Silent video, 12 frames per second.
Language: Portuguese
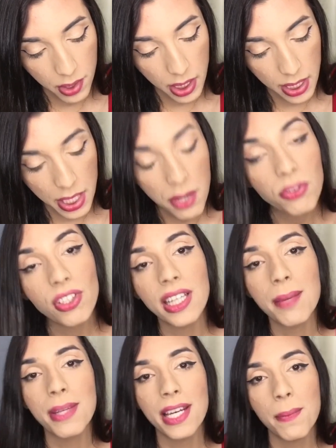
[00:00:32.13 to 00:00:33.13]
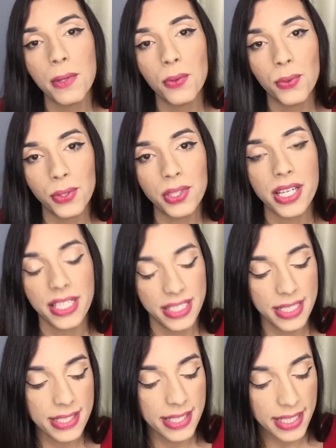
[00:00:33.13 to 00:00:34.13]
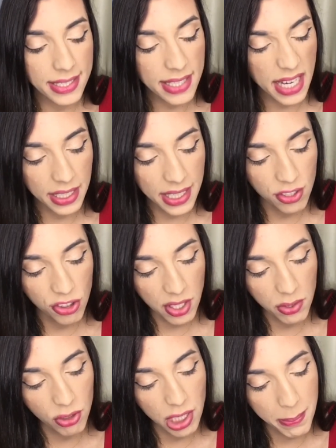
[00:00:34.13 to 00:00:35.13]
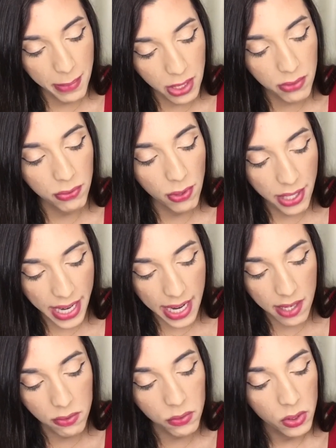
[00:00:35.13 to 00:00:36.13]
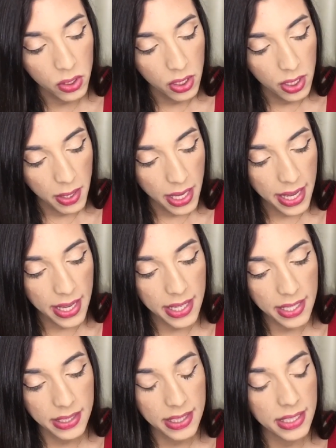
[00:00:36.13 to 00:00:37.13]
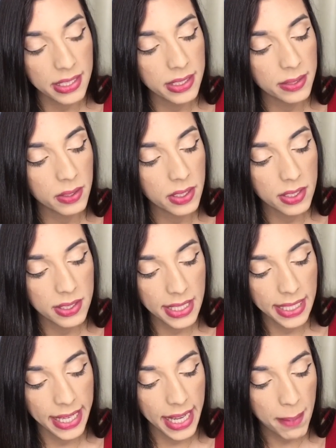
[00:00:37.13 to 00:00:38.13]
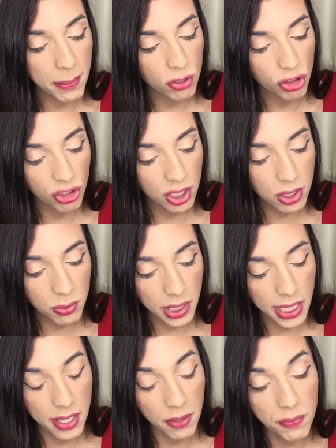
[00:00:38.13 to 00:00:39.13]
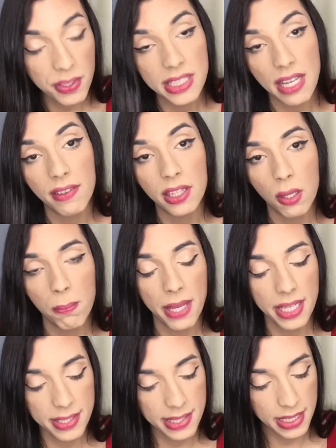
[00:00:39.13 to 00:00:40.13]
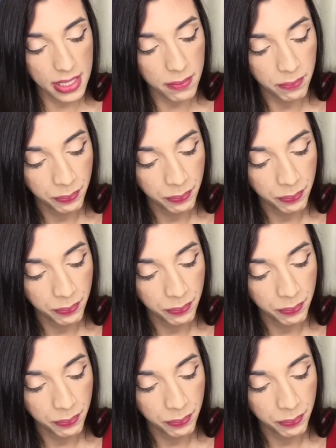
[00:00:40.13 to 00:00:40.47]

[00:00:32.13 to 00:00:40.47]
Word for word: Eu já terminei meu outro incandescência, era aquele cheirinho de limão floral, é, que, que sequei rapidinho, que ele não fixava tão bem assim.